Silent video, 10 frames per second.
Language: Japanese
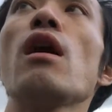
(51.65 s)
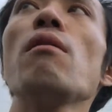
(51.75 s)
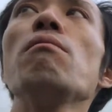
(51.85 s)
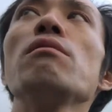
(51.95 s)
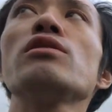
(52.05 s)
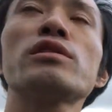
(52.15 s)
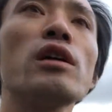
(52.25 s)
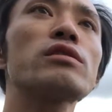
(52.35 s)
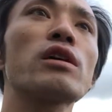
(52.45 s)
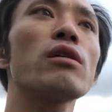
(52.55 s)
あん
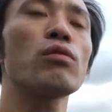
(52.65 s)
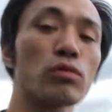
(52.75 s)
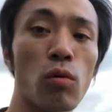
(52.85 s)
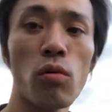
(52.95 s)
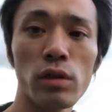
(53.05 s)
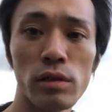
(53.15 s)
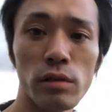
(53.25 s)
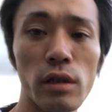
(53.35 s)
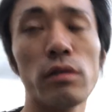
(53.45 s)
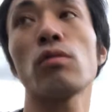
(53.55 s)
草津結構通り
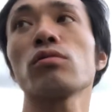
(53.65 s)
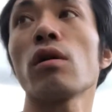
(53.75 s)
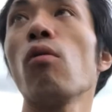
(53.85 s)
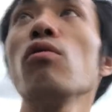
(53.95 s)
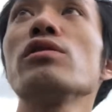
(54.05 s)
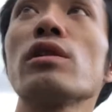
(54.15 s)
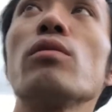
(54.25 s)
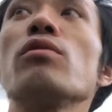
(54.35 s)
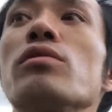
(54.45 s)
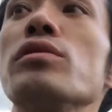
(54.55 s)
過ぎることが多いんですけ
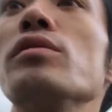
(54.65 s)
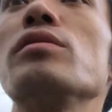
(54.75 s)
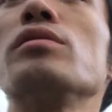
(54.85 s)
ど僕そう